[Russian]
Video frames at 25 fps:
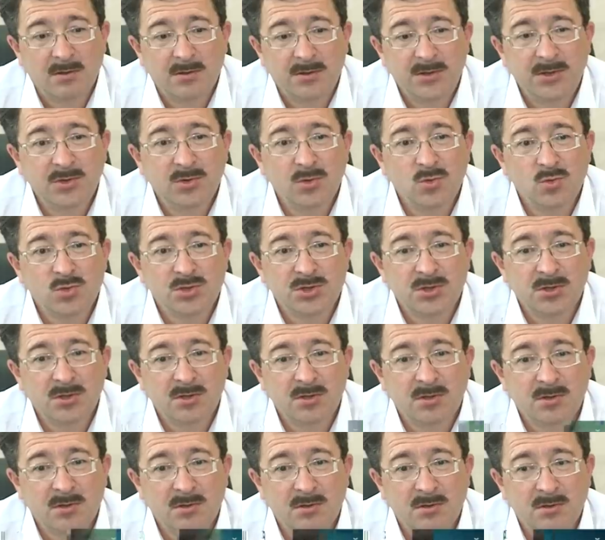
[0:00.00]
Не
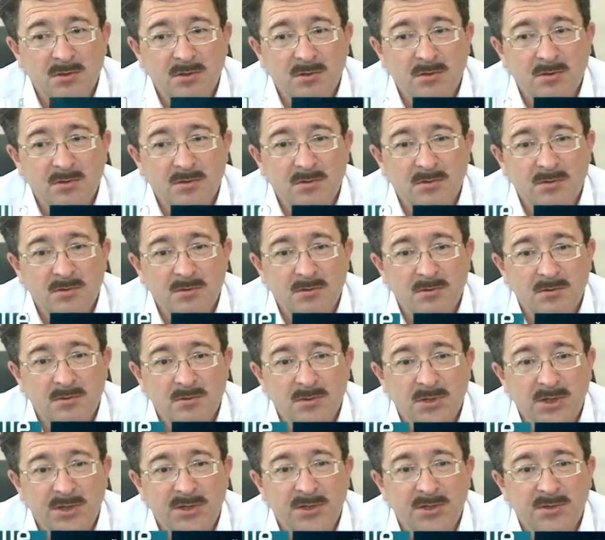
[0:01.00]
нужно
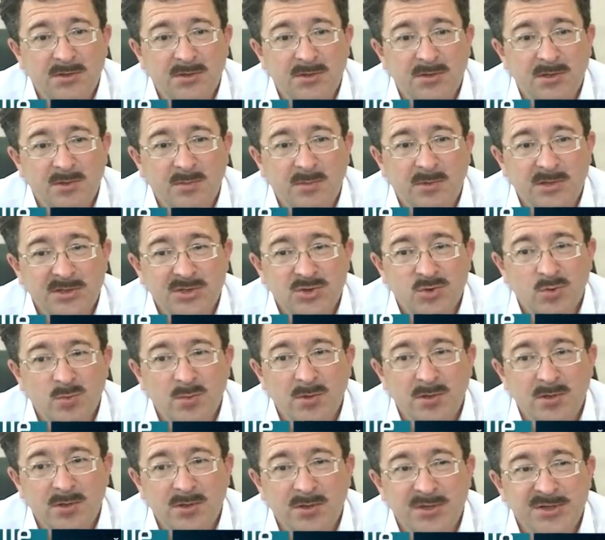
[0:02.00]
э, каких-то там
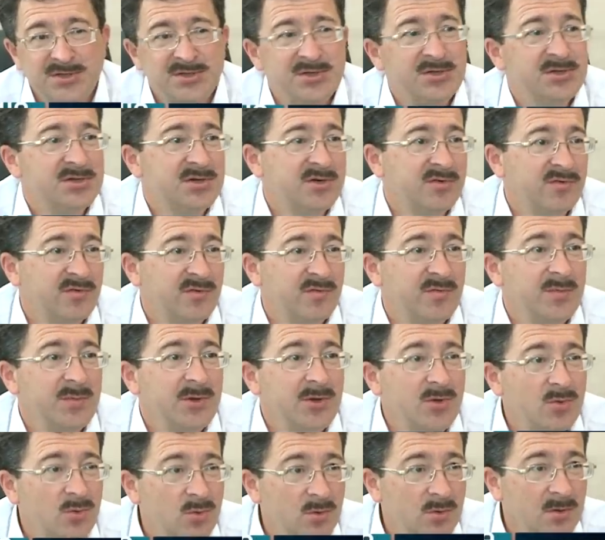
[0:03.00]
особых изысков в
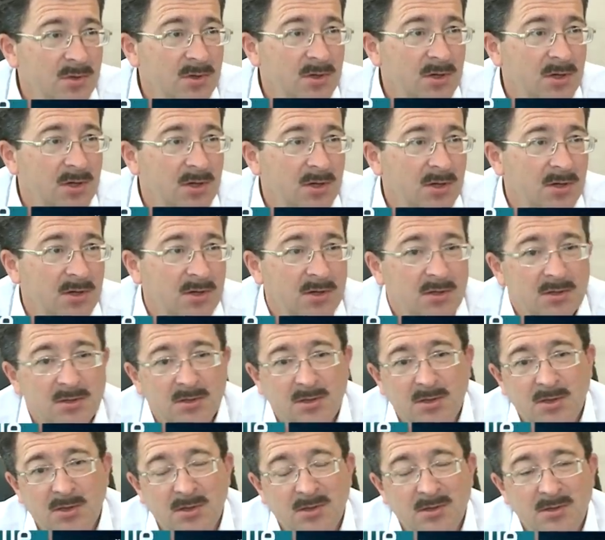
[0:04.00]
меню.
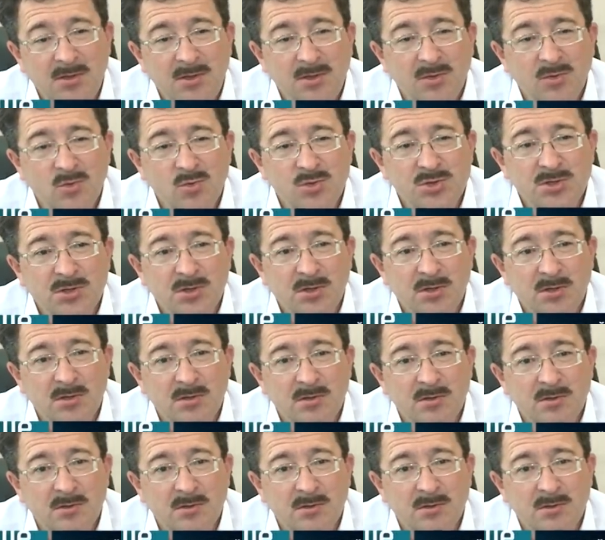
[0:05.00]
Да, не
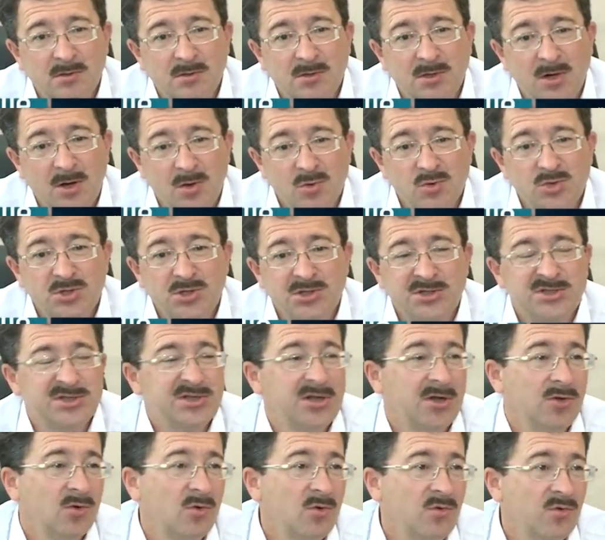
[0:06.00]
нужно э, хороших
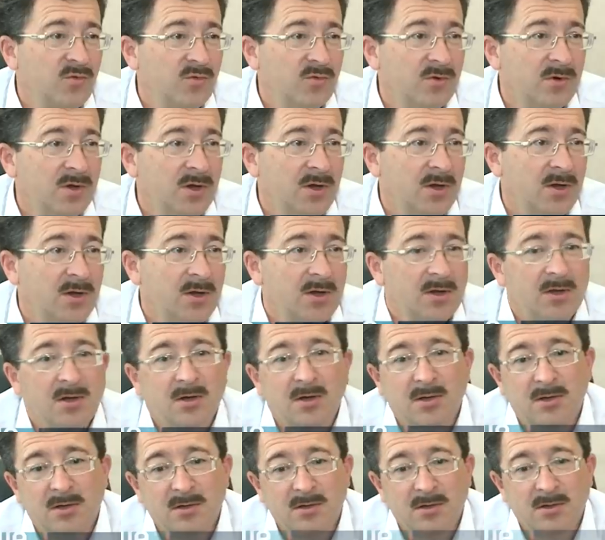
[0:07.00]
столов,
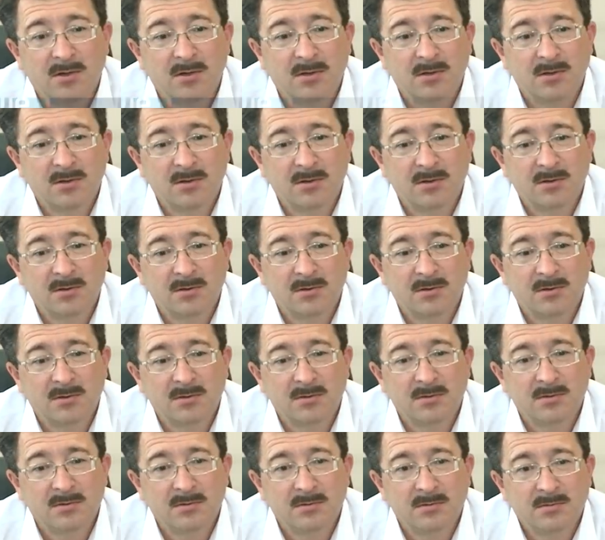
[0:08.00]

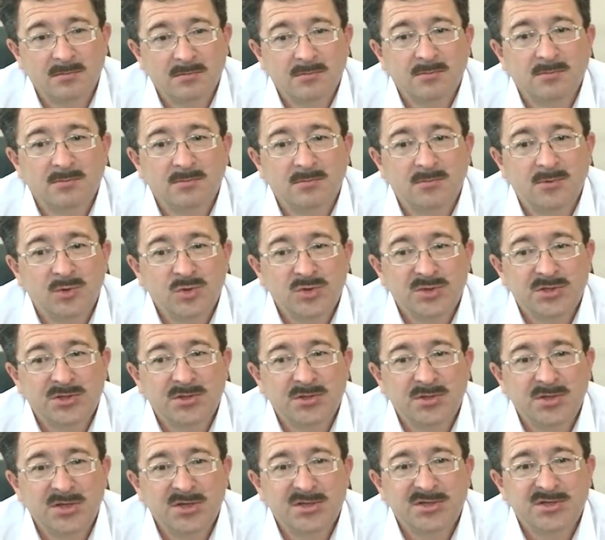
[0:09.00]
Э, ну, то
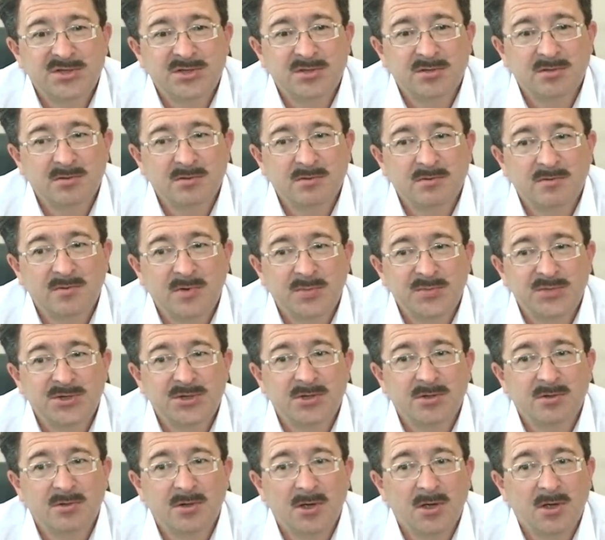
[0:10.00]
есть есть э,
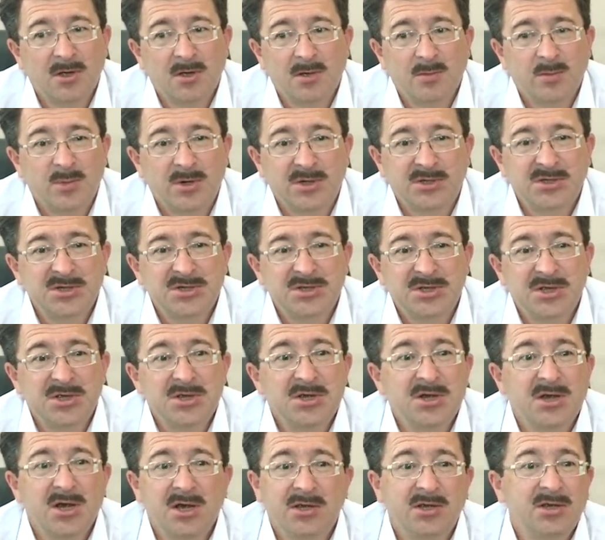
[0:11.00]
вообще практически
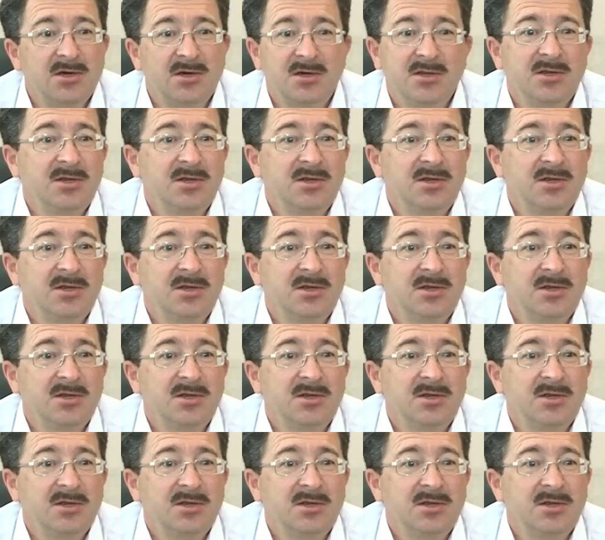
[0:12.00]
никаких,